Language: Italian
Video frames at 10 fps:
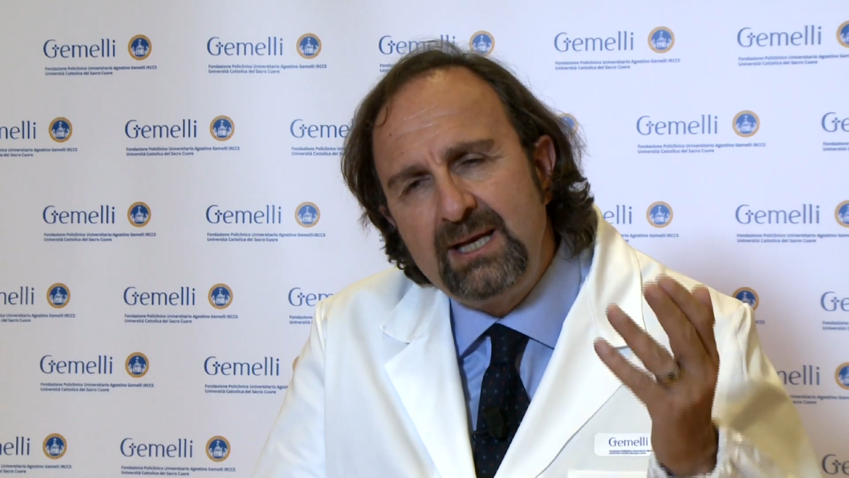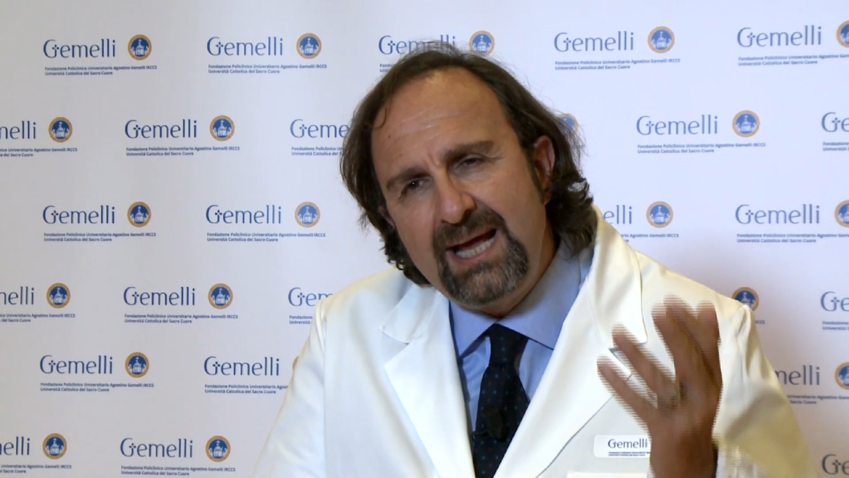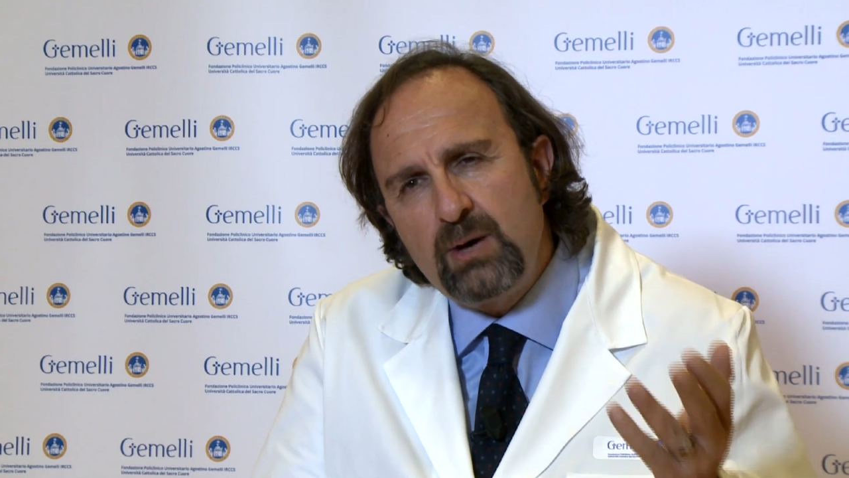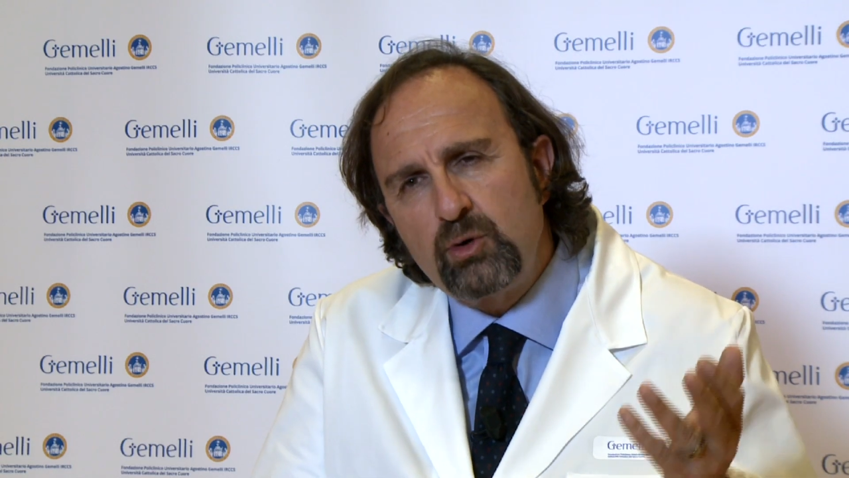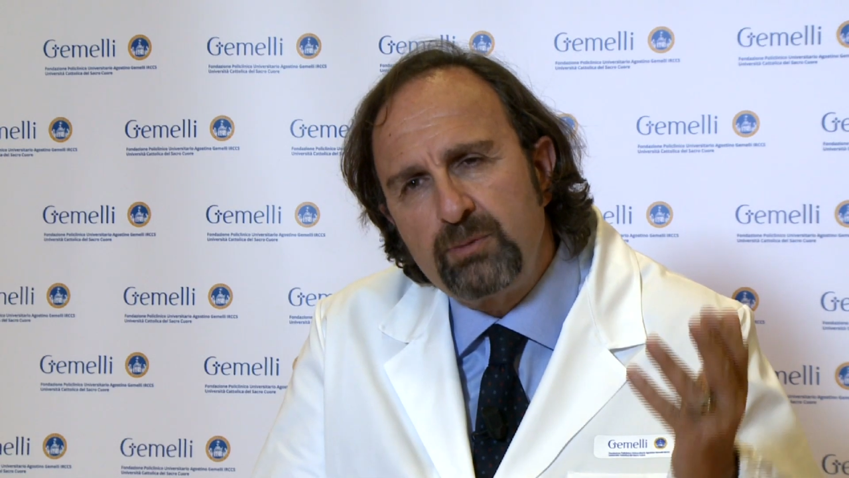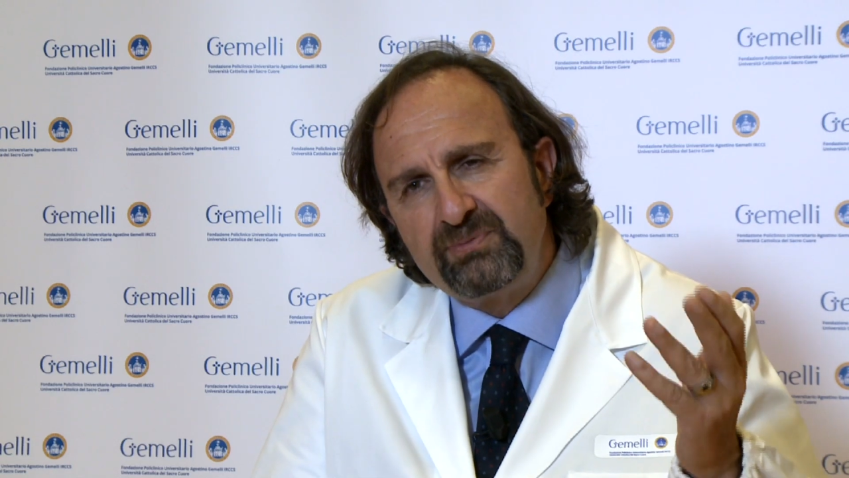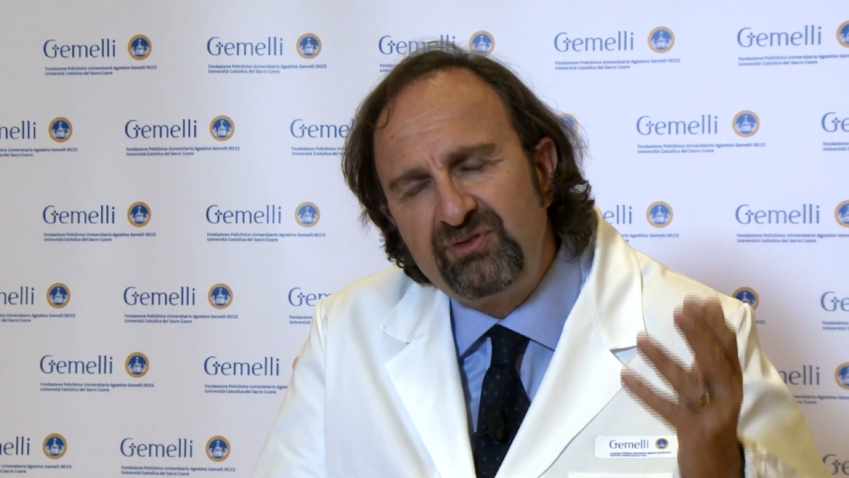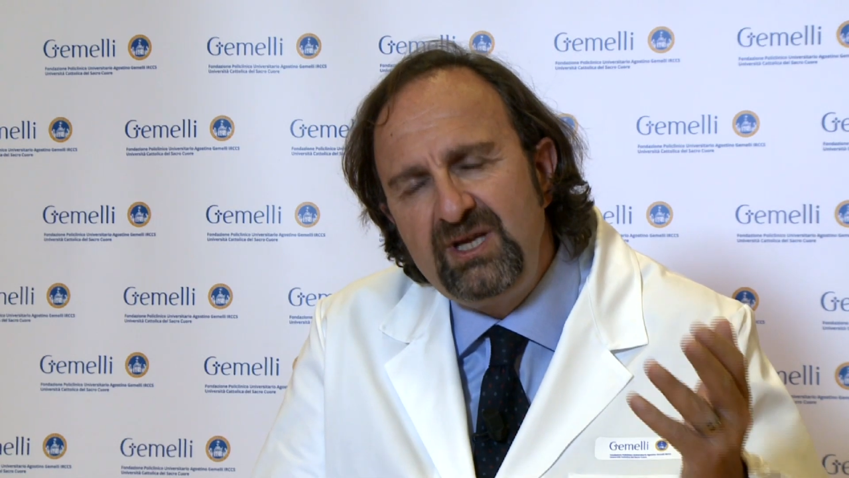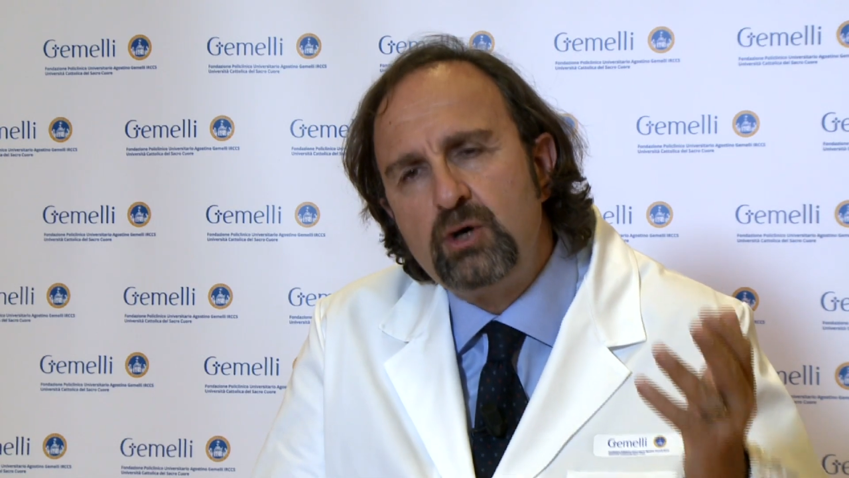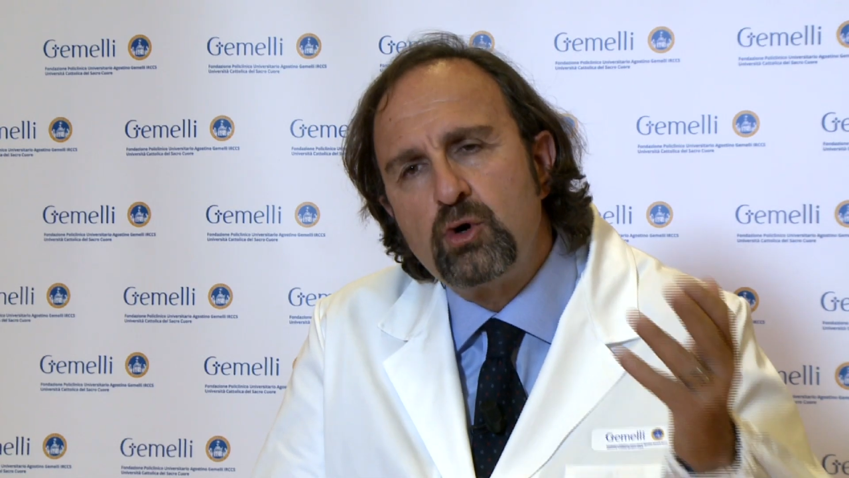
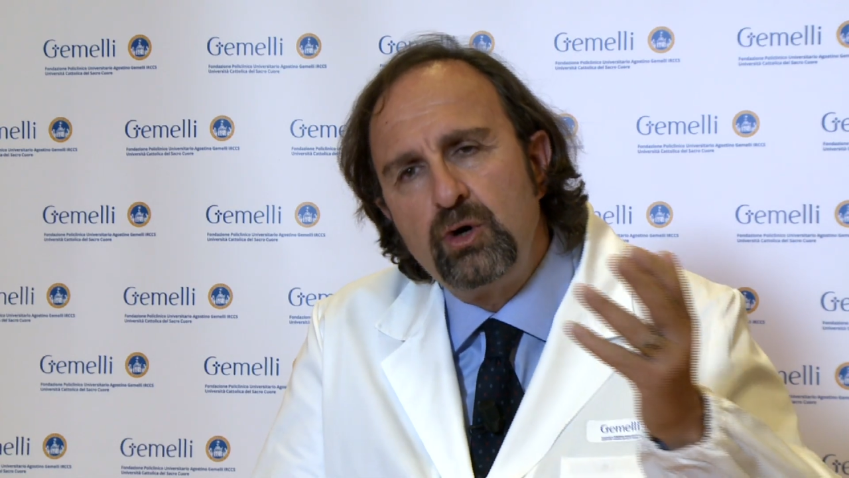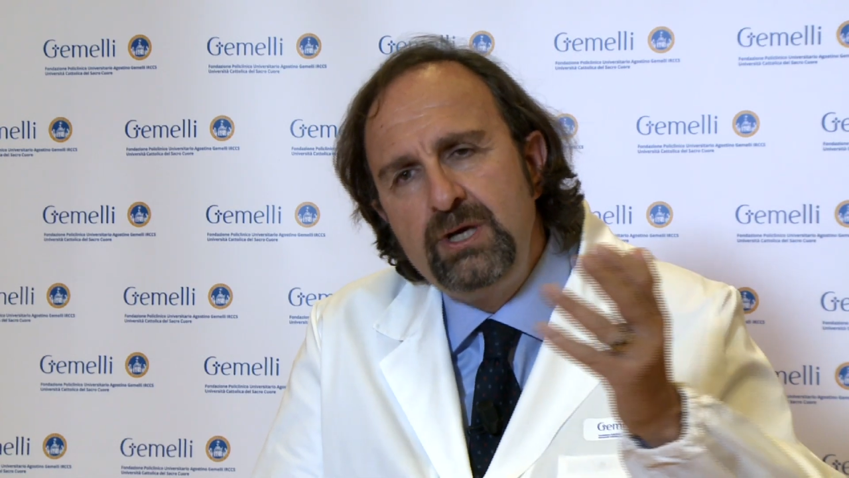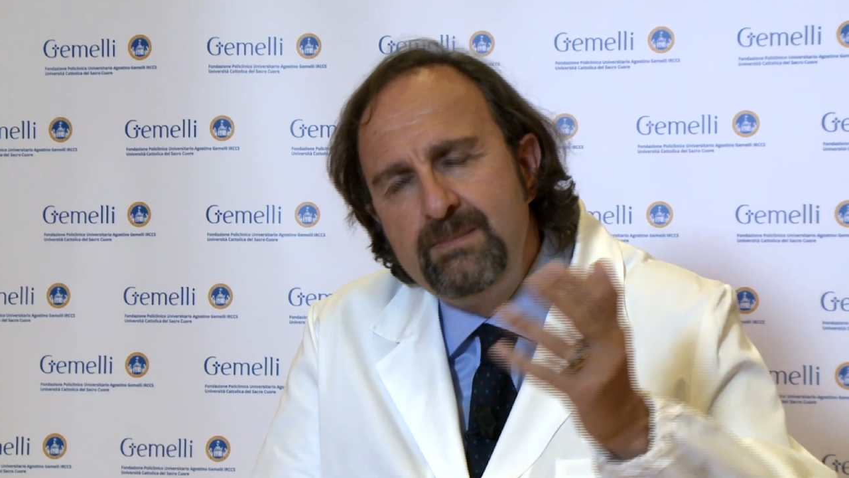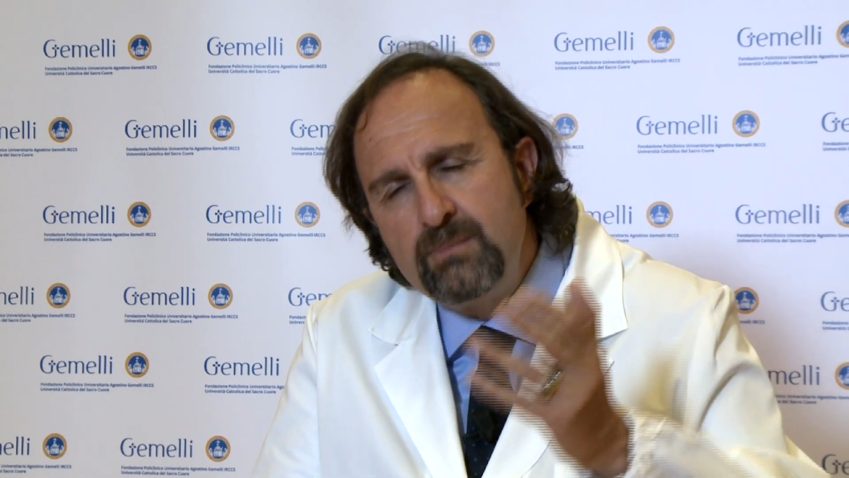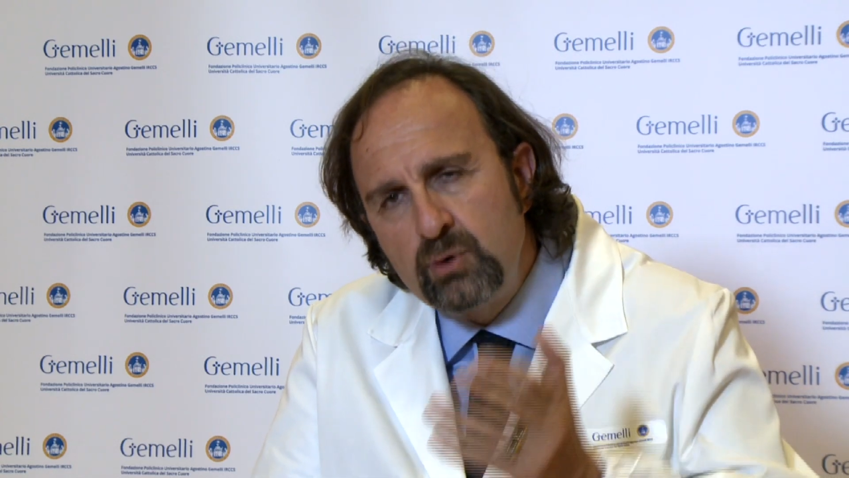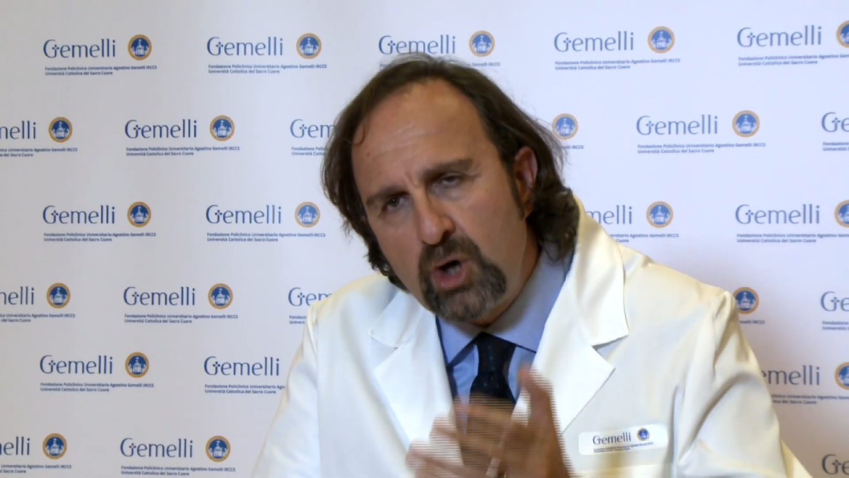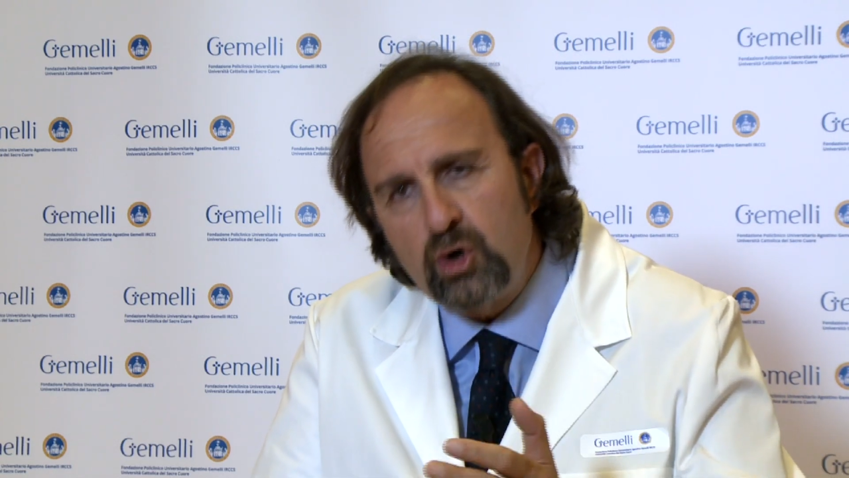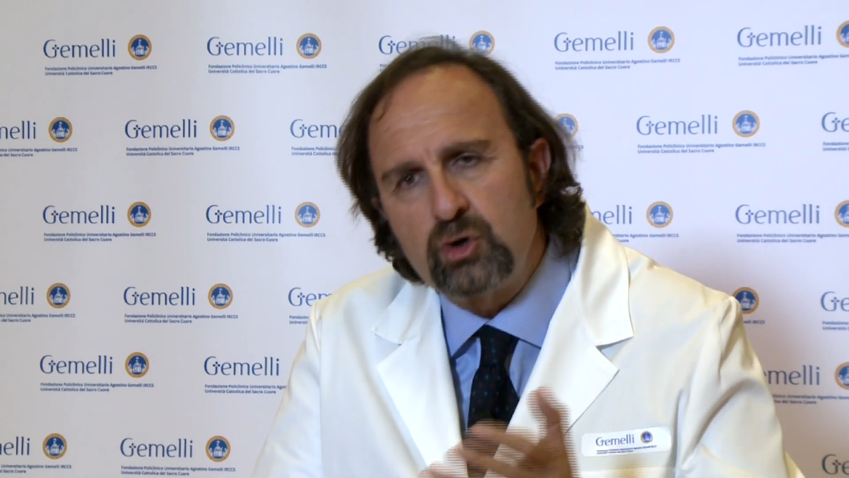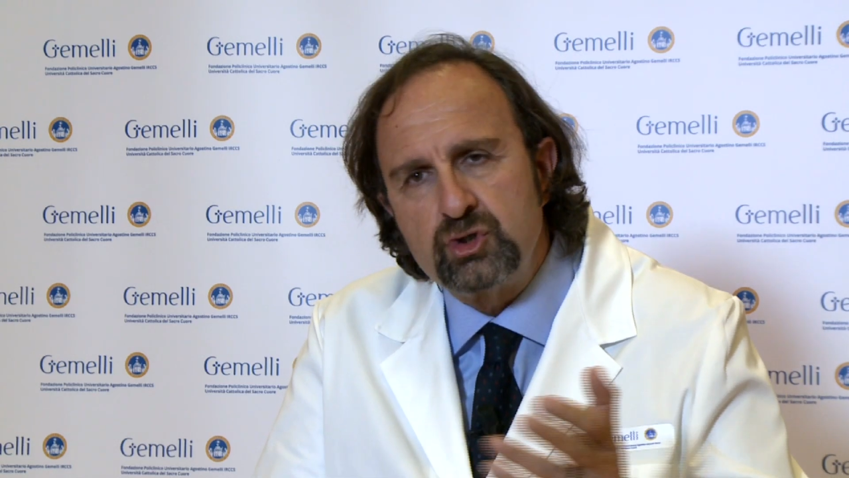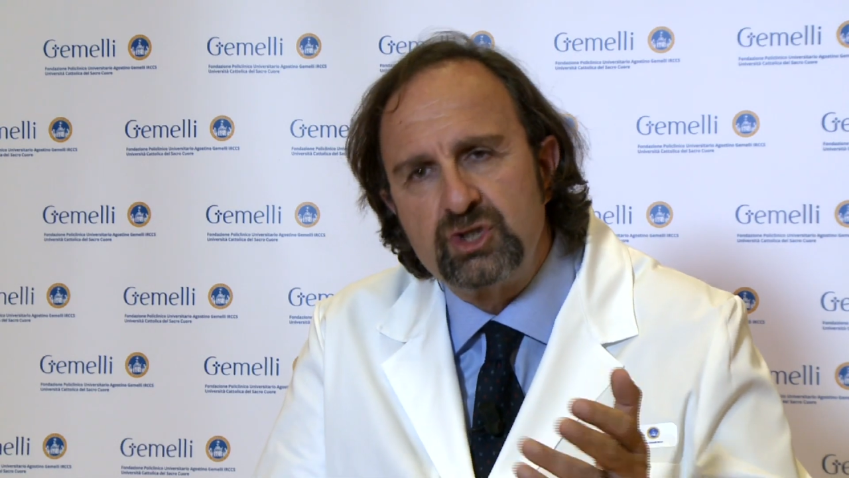
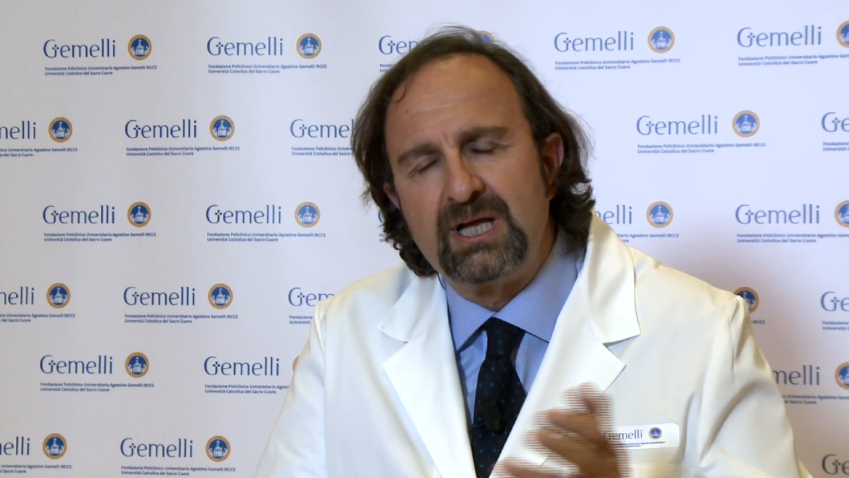neuropsicoimmunologi